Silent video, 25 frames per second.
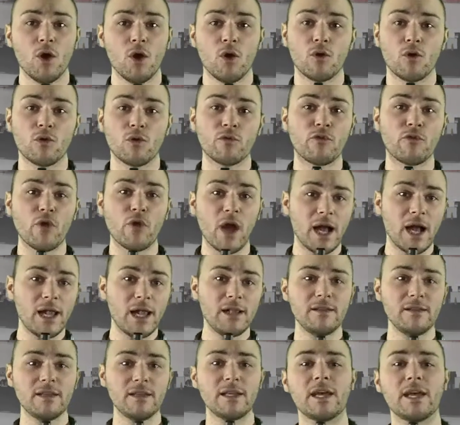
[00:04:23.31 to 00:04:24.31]
Und für
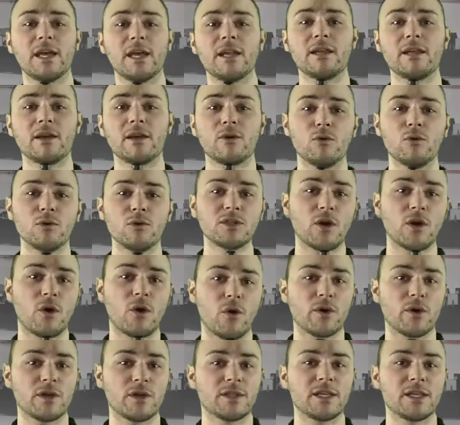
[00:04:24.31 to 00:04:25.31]
all diejenigen unter
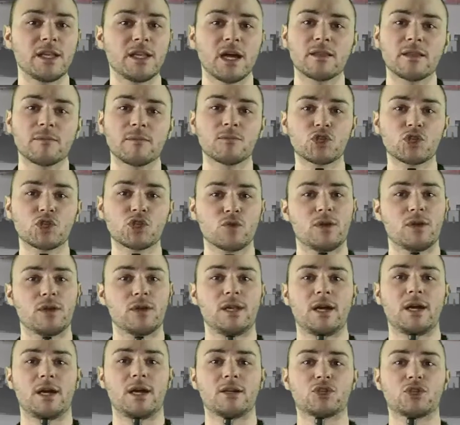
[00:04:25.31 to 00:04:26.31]
euch, die nach dem
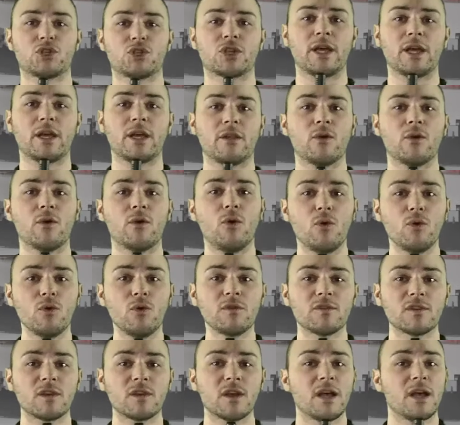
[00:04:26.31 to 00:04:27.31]
stundenlangen Stehen
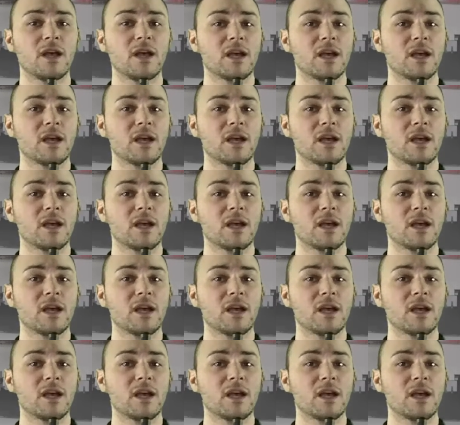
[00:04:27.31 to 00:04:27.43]
und